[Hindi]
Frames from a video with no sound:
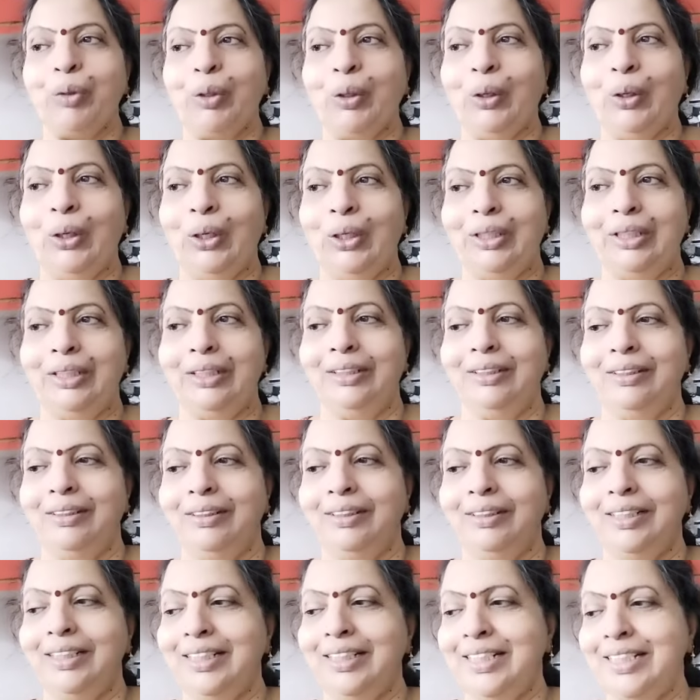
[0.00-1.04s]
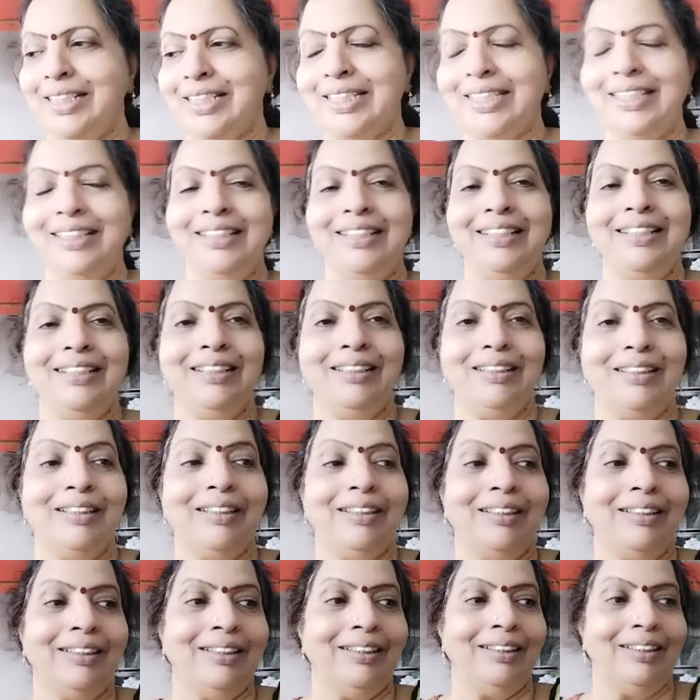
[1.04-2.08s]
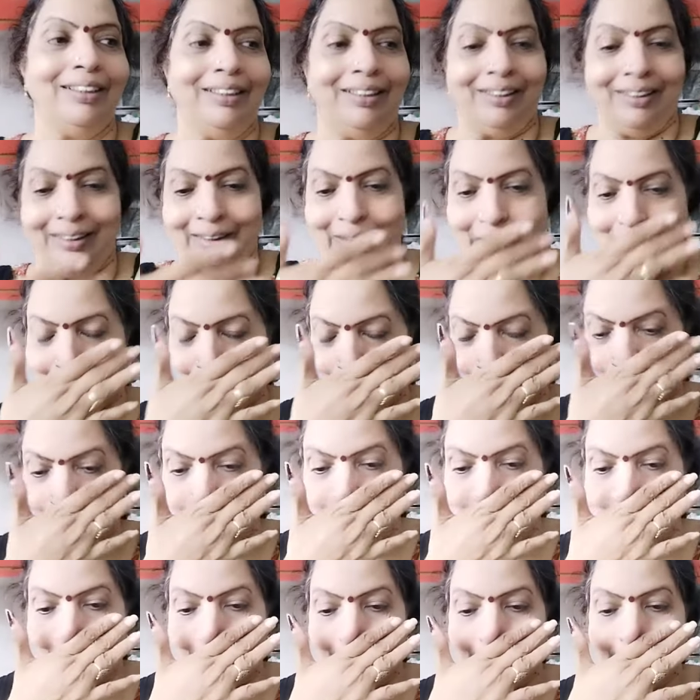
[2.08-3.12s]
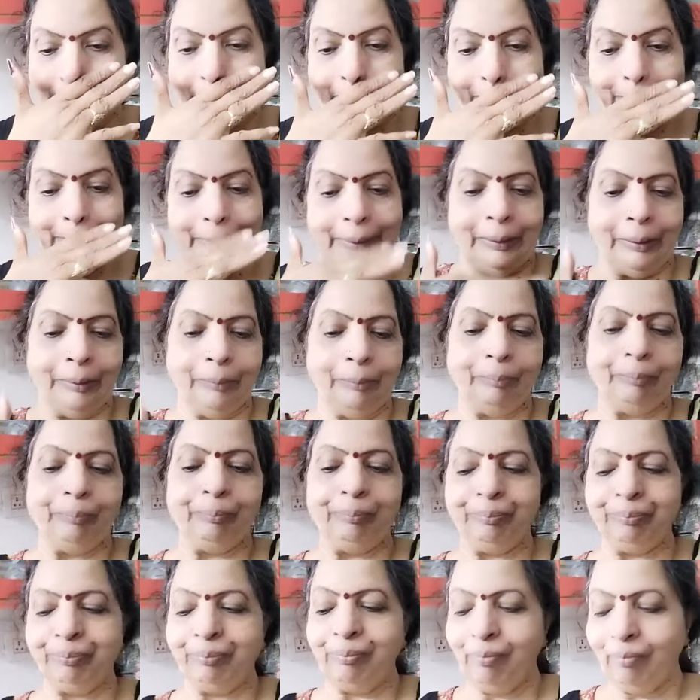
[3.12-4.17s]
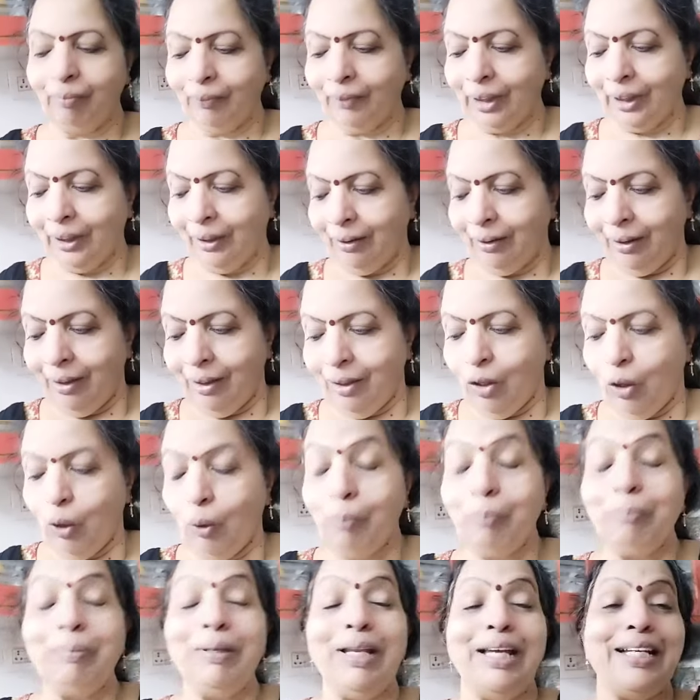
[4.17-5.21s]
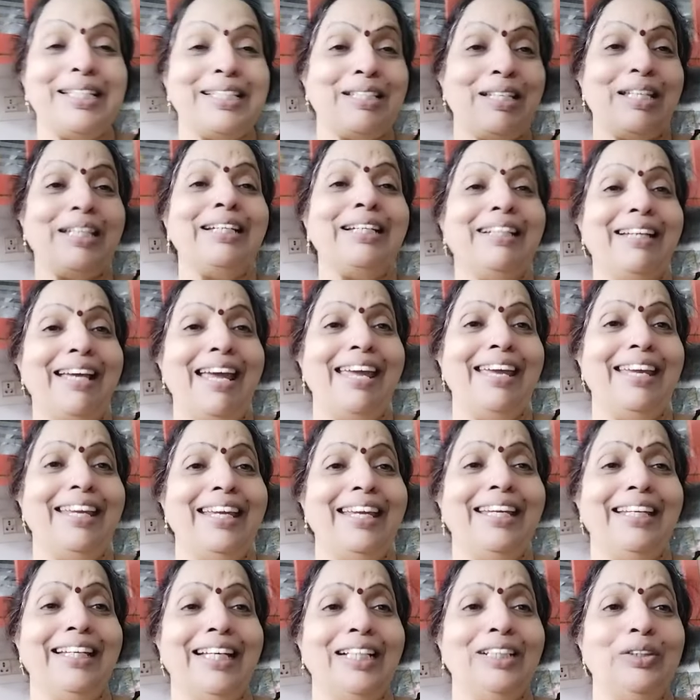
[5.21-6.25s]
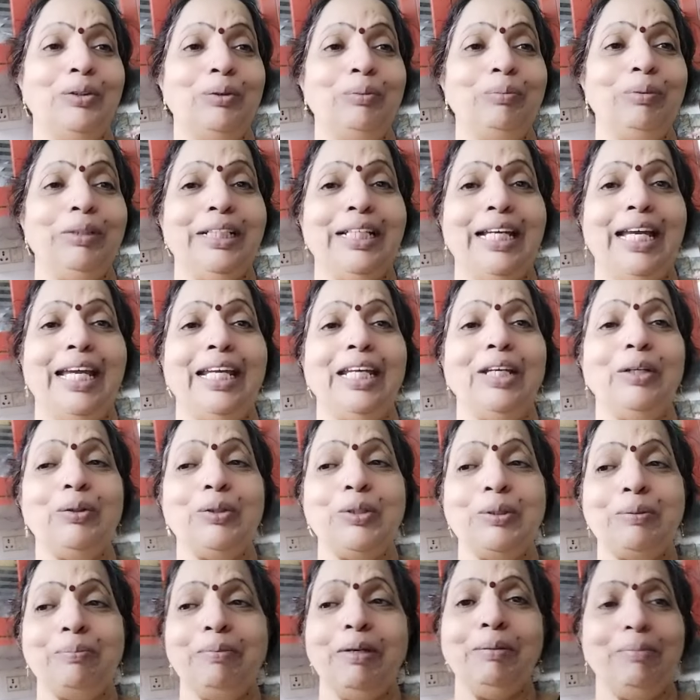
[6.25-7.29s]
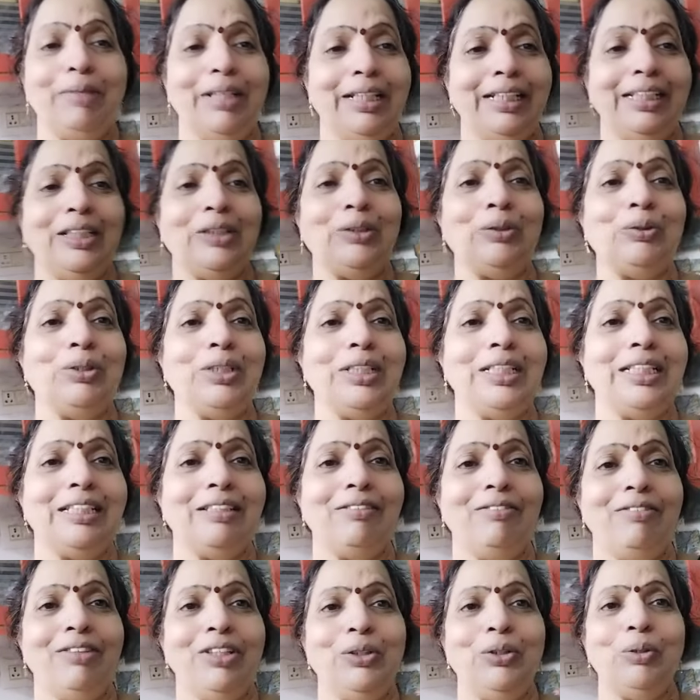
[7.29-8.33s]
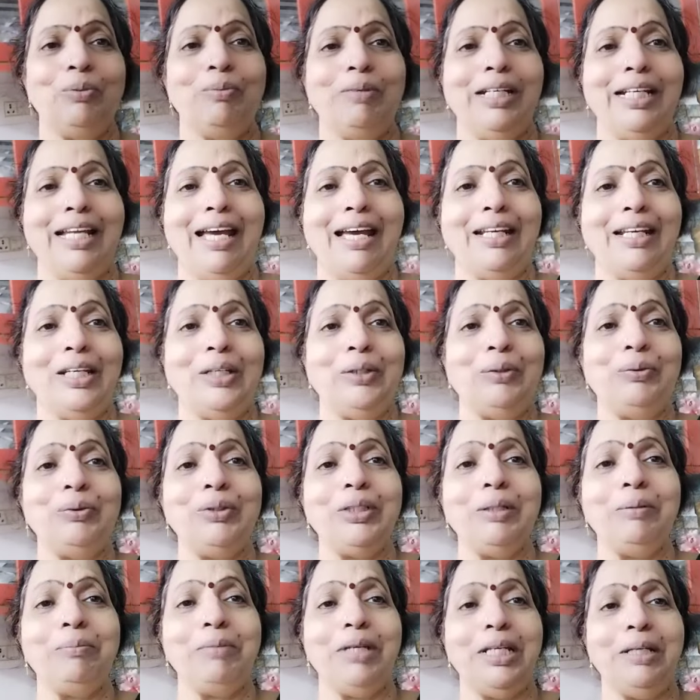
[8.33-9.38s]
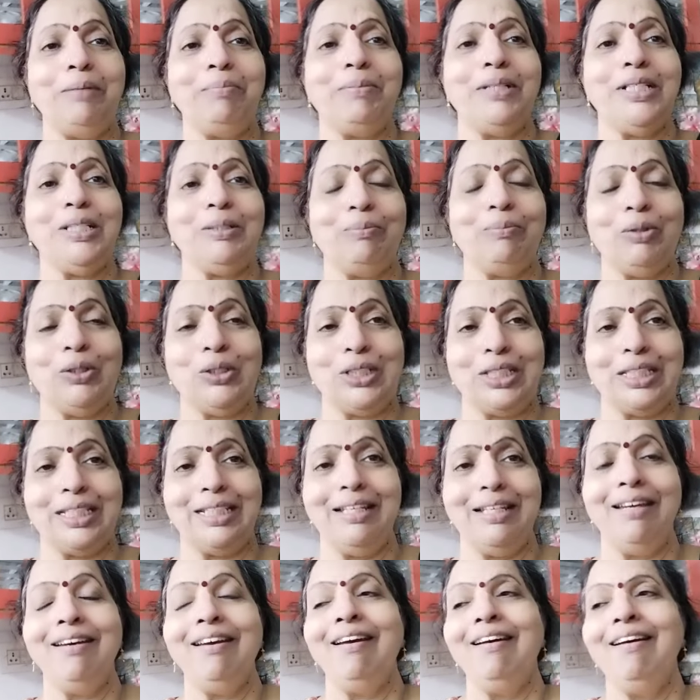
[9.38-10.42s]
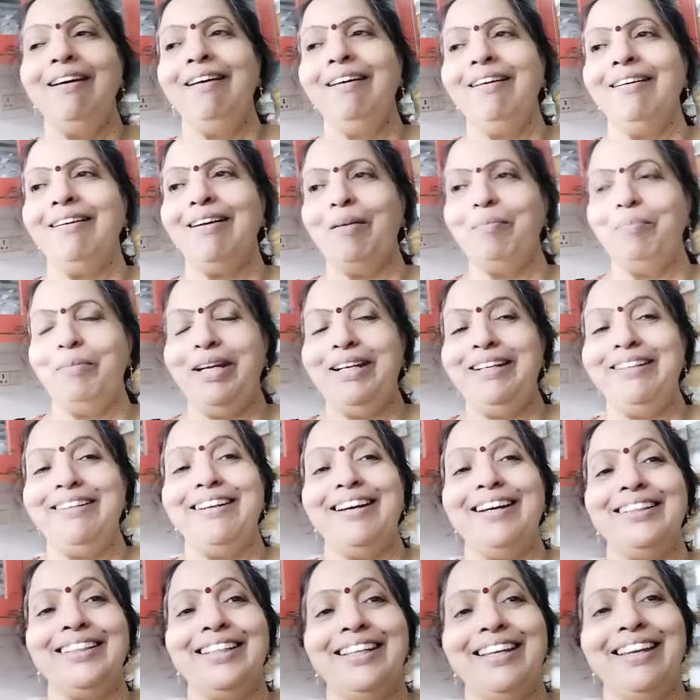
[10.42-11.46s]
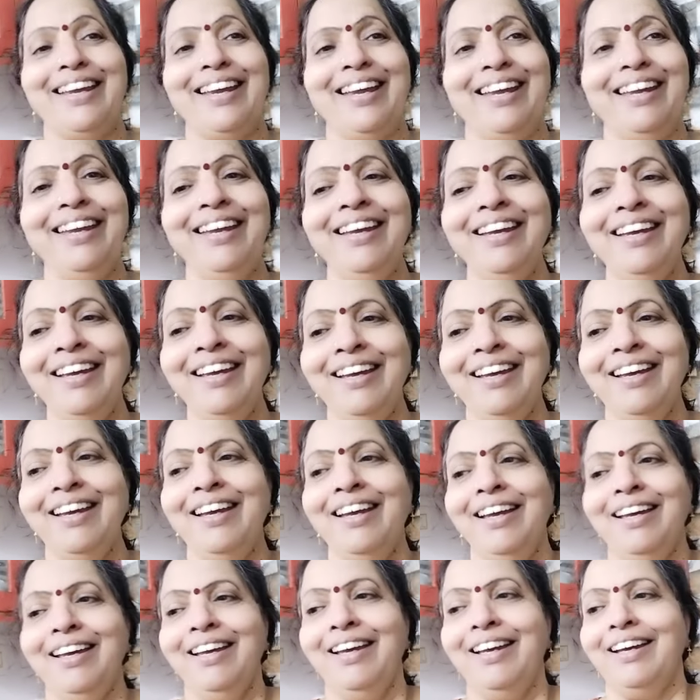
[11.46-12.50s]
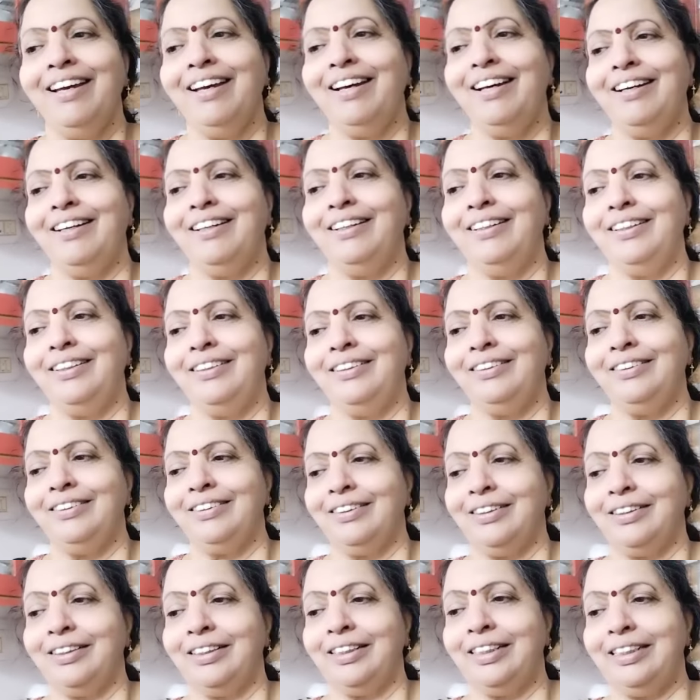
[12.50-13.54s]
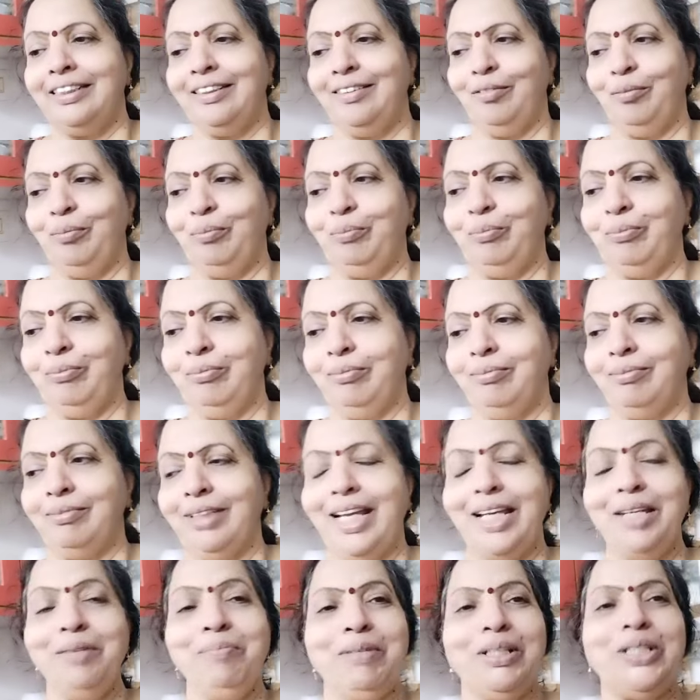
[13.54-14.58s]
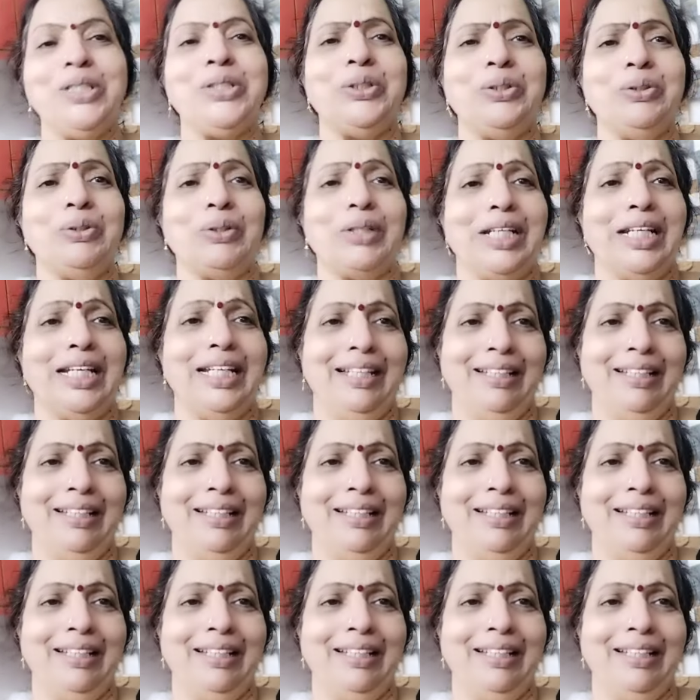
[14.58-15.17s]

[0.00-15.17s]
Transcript: और इस आ, मतलब उपलक्ष्य कहेंगे या जो भी कहेंगे उस पर मैं ये छोटी सी वीडियो बना रही हूँ कि मेरे पास बहुत से कमेंट आते हैं आ, कई बच्चियों में